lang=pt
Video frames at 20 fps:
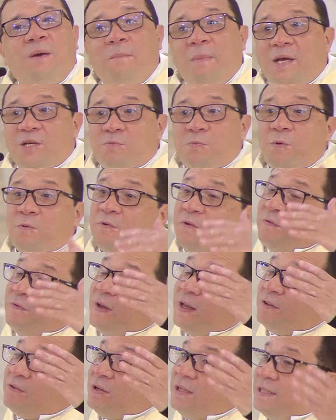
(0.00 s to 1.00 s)
mesmo
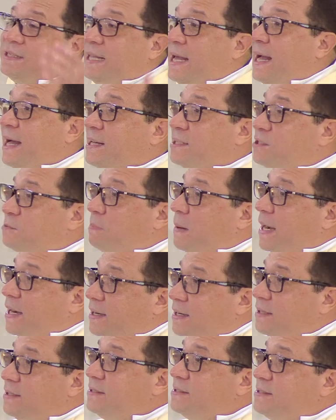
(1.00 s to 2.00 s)
vivendo em terras
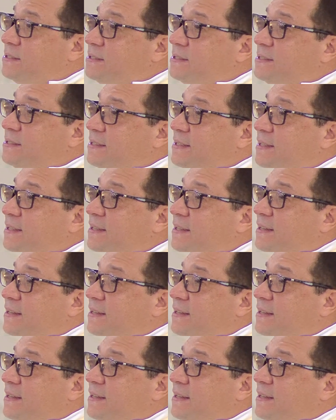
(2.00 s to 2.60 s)
pagãs,